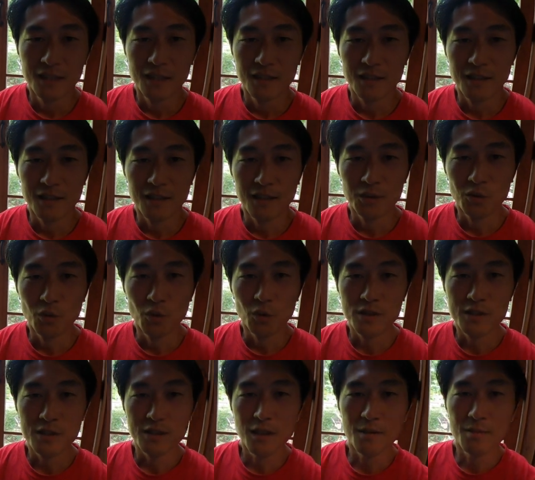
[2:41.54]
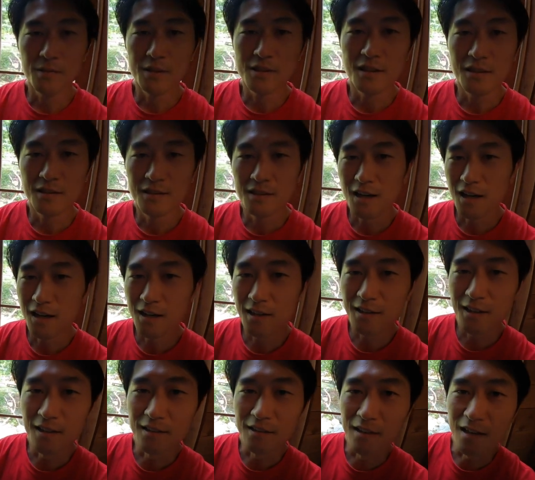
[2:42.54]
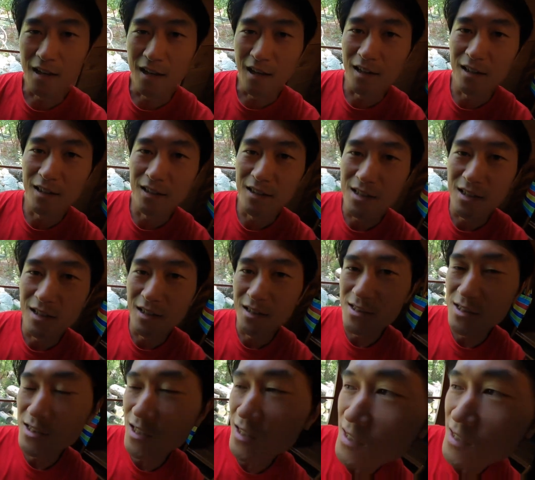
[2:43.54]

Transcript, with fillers: うであの久々に晴れたんでぜ